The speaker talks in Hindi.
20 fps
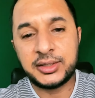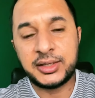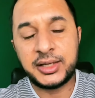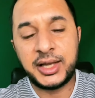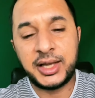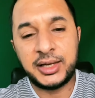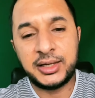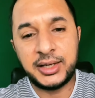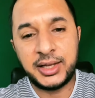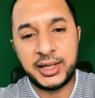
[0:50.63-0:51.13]

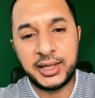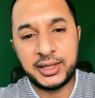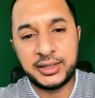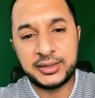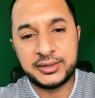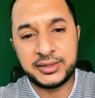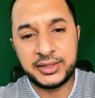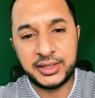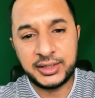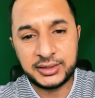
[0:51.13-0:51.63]
ख्याल है
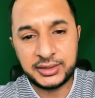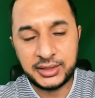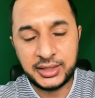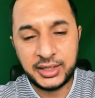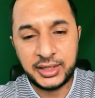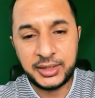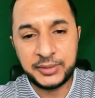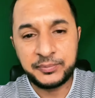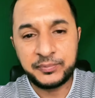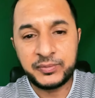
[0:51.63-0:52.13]
सेहत
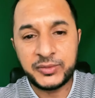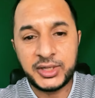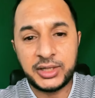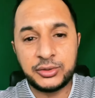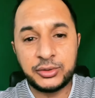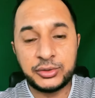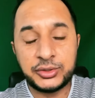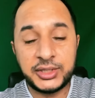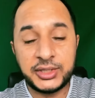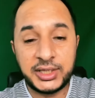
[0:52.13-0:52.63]
का या
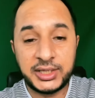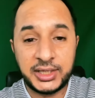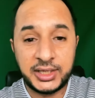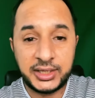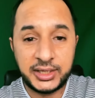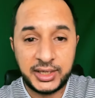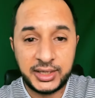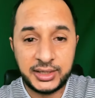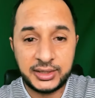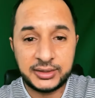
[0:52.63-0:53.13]
जो ज़्यादा
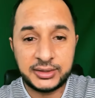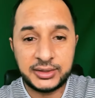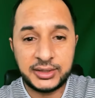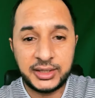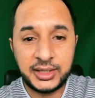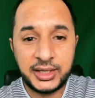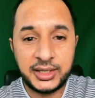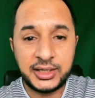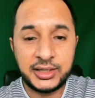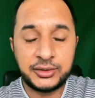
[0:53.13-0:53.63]
ख्याल रखते
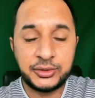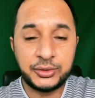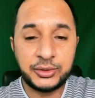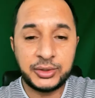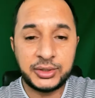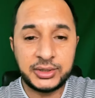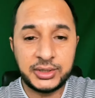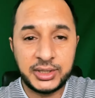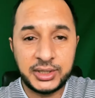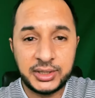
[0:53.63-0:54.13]
हैं या जो
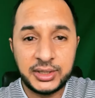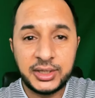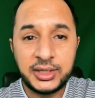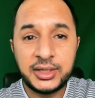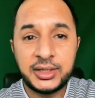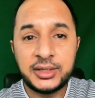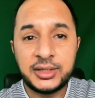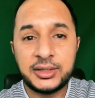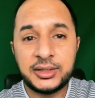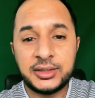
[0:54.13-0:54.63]
अंडर
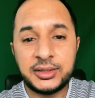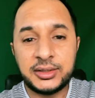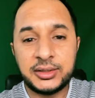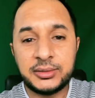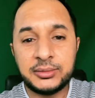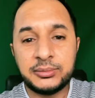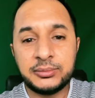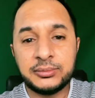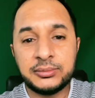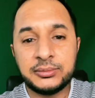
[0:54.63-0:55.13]

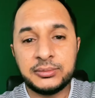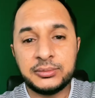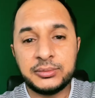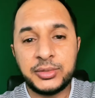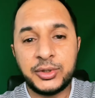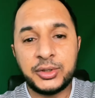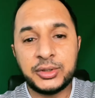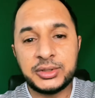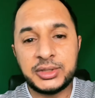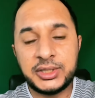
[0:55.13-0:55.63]

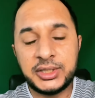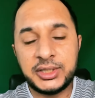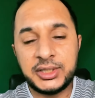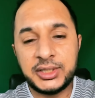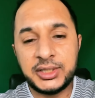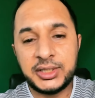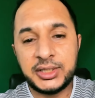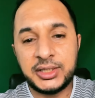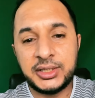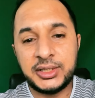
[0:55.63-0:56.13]
बहुत
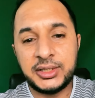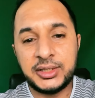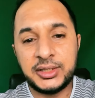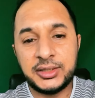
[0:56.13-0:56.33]
ही यानी